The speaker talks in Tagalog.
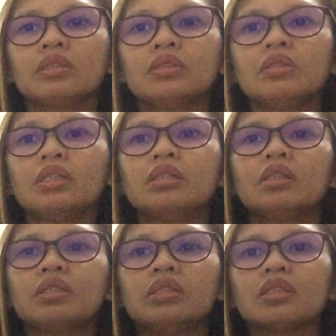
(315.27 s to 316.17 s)
So, it
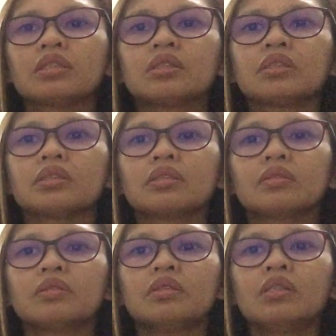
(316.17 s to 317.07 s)
adjusts.
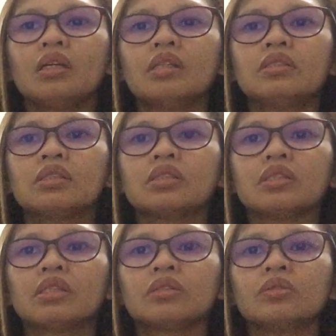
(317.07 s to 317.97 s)
nag adjust
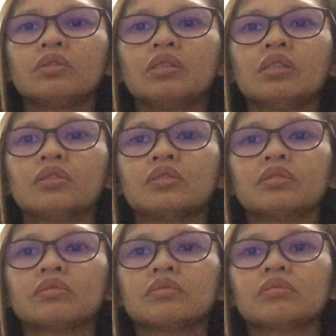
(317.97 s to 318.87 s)
siya. So, ayan o. Oh.
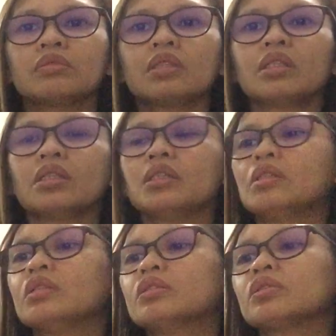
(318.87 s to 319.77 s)

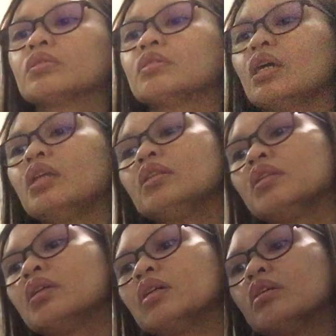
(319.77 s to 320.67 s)
So, right
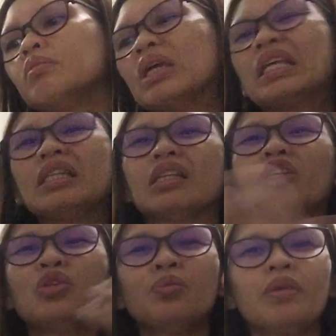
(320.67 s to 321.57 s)
now, main
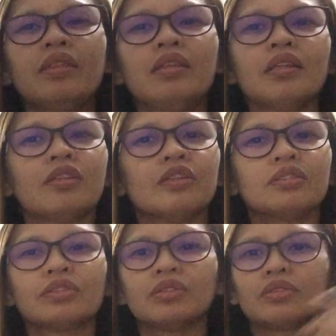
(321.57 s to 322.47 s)
humid dito.
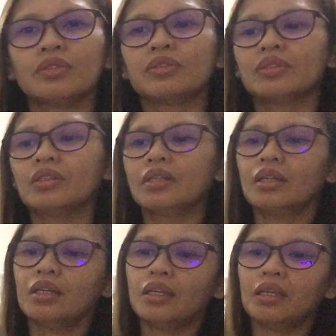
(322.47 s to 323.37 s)
So,
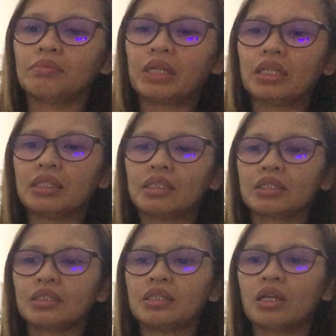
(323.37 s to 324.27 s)
mainit.
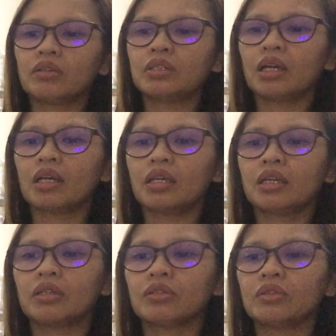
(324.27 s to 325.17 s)
Hindi ako
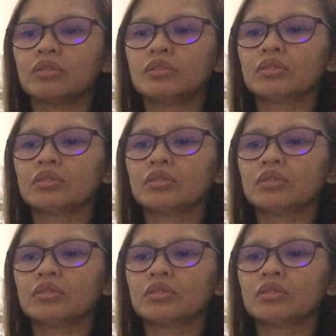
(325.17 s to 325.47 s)
naka-aircon.